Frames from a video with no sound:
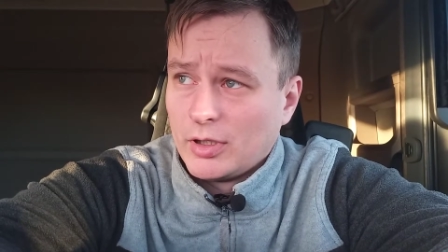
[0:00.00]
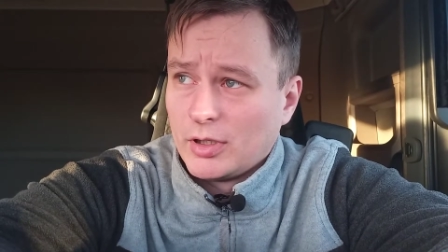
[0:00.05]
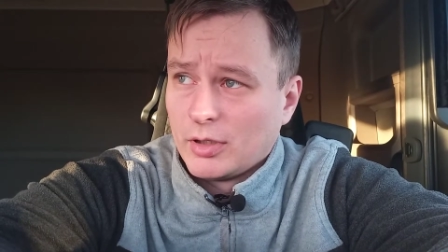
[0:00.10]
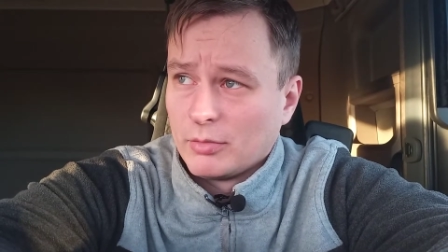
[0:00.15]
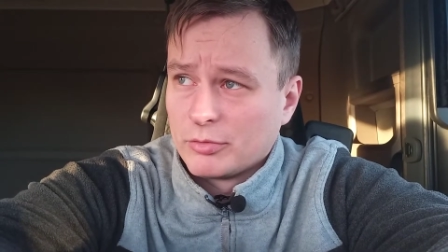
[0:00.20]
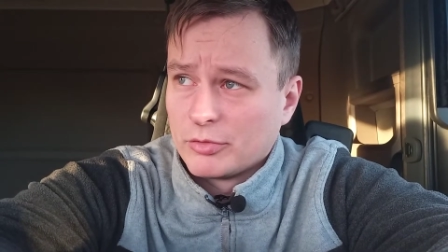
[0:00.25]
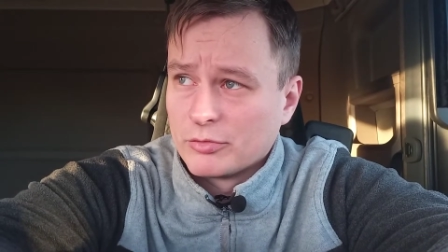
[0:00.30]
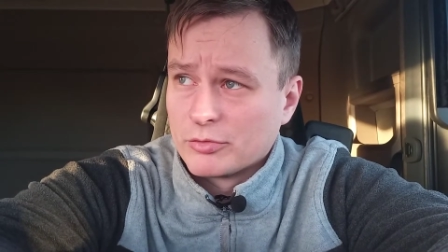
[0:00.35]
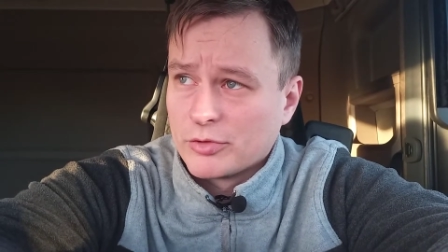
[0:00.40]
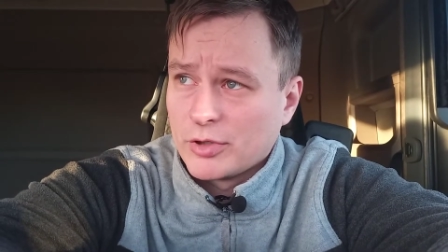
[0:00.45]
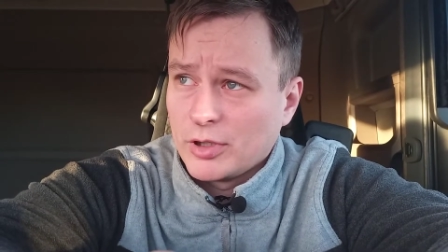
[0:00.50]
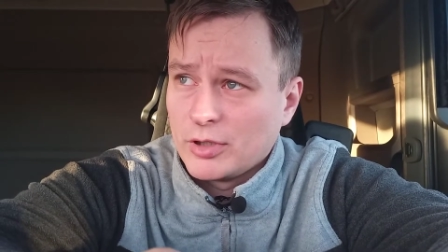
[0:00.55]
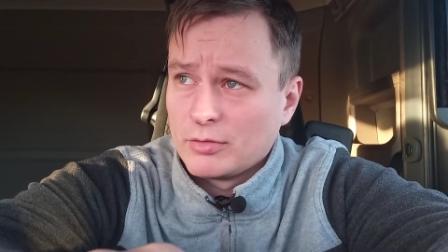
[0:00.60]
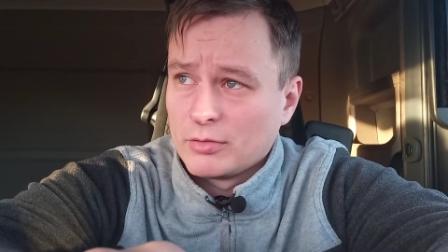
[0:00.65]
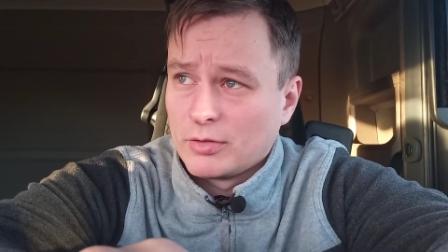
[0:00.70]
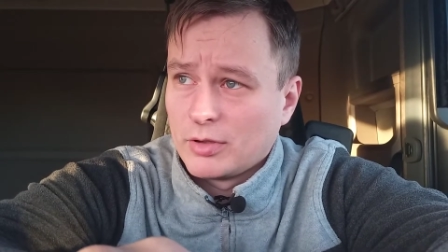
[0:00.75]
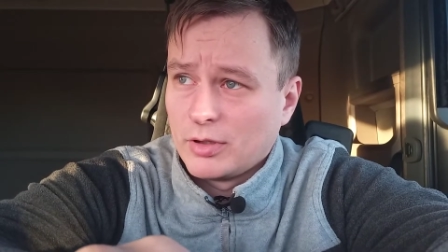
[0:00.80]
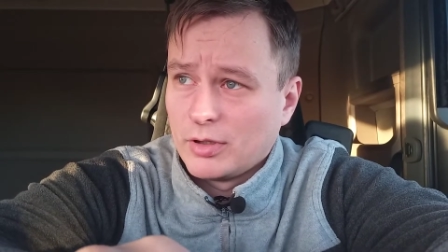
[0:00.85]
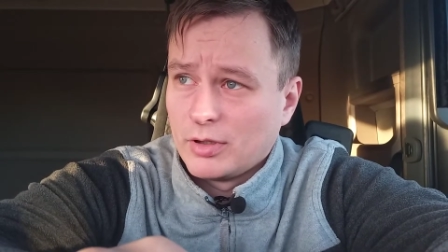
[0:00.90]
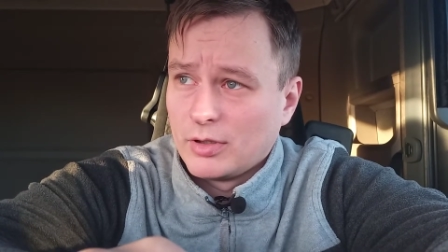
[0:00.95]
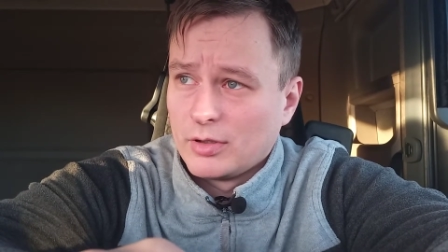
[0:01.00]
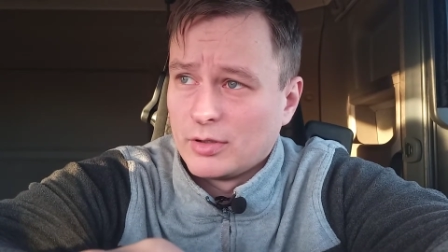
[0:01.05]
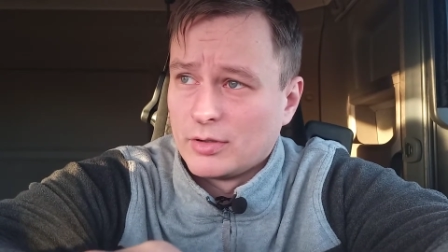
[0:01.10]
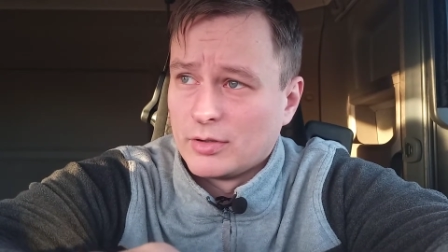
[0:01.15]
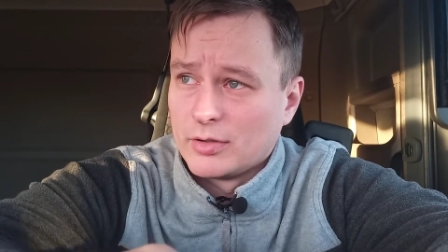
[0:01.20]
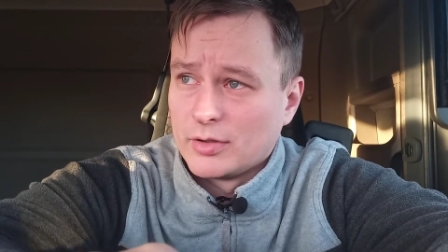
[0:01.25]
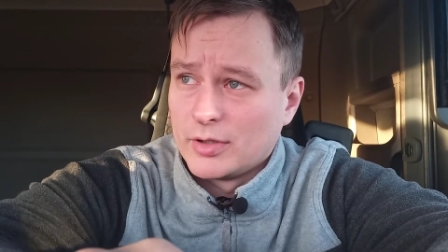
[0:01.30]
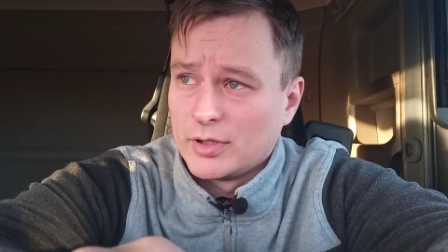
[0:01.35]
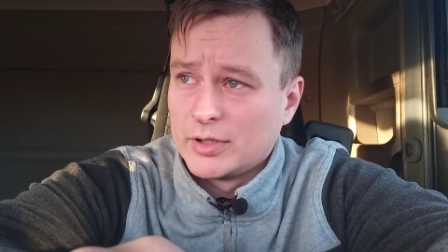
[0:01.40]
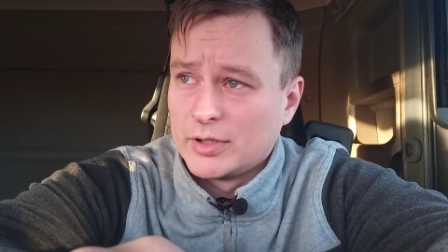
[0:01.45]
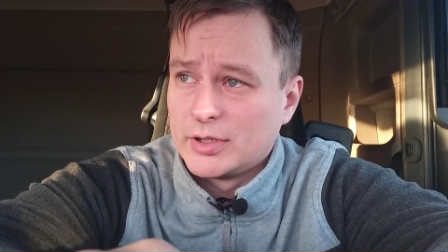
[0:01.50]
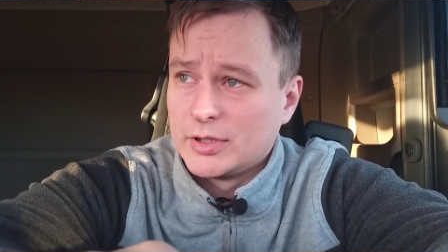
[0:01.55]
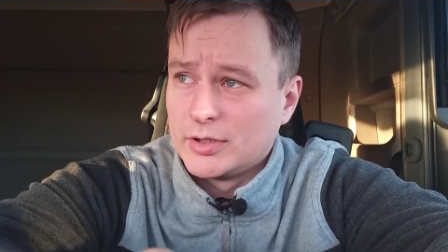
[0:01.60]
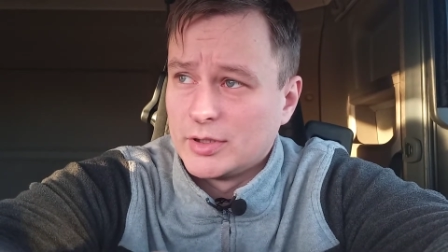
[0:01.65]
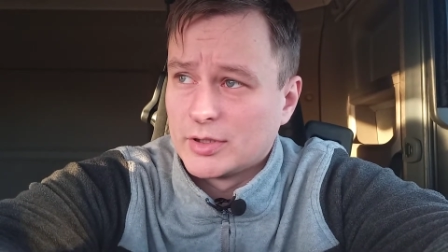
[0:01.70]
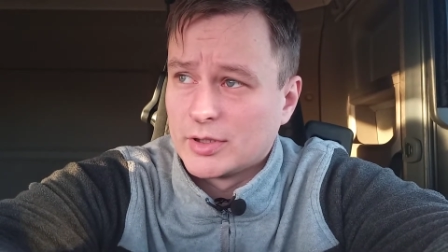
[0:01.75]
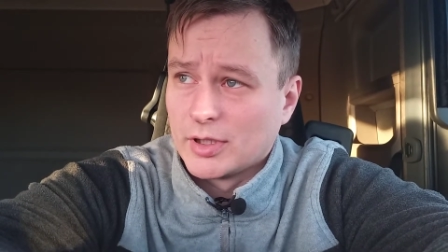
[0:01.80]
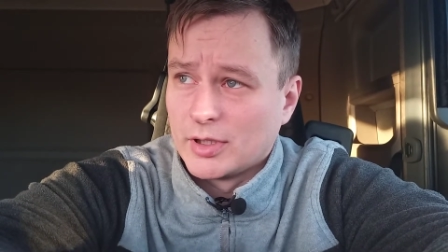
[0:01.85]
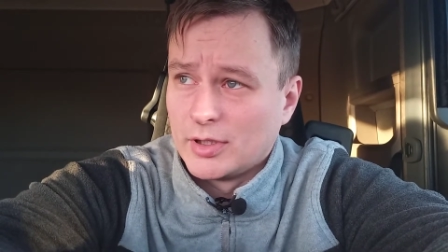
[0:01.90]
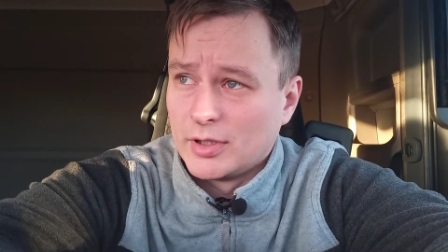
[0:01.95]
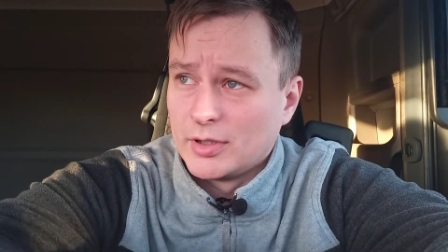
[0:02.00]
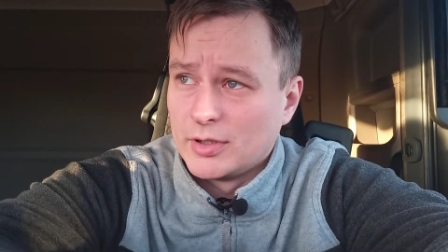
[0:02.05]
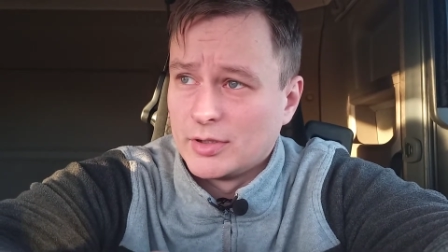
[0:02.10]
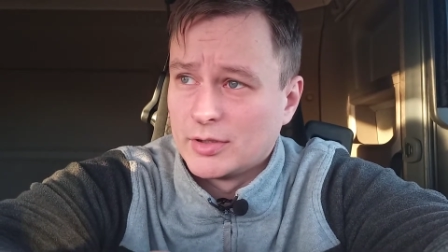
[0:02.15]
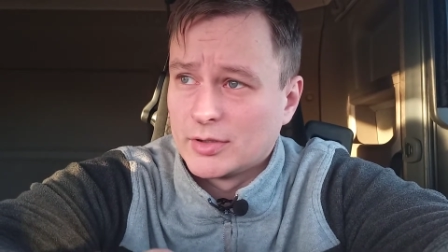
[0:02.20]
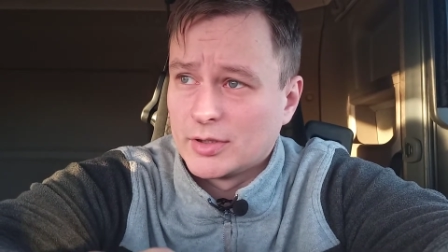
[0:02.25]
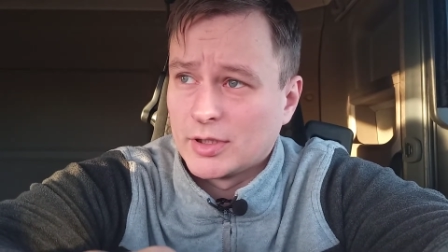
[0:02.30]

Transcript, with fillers: обсуждают э, эти детали.